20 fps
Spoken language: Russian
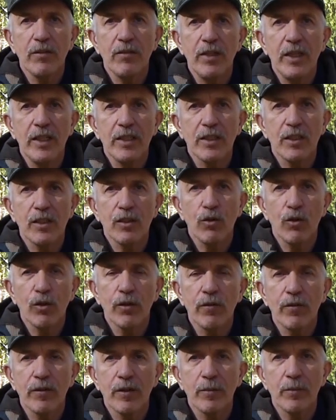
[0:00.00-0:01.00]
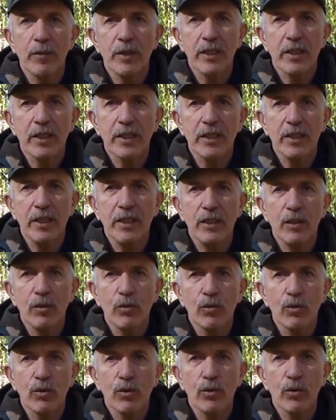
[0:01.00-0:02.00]
является договором на оказание
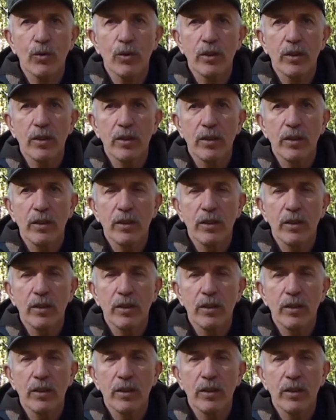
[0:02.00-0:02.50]
услуг.